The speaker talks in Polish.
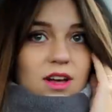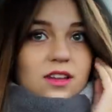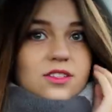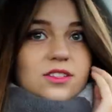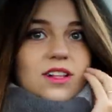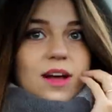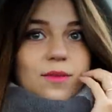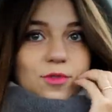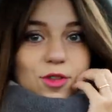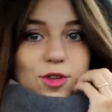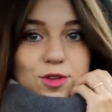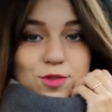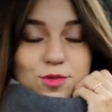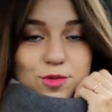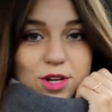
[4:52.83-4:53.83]
Znaczy dla mnie to
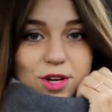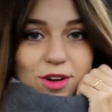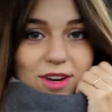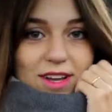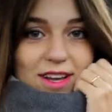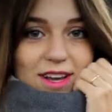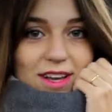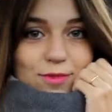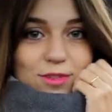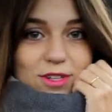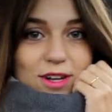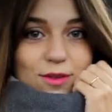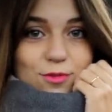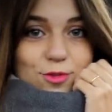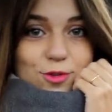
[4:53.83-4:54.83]
jest duża kolejka, ja
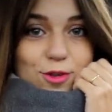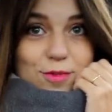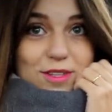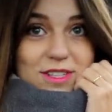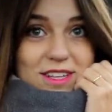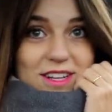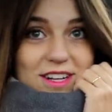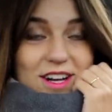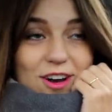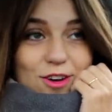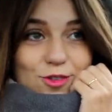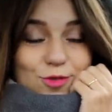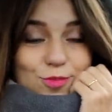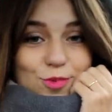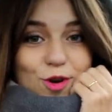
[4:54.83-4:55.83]
myślałam, że to będzie kilka
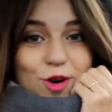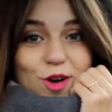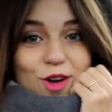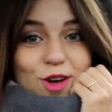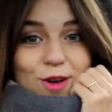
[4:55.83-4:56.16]
osób, no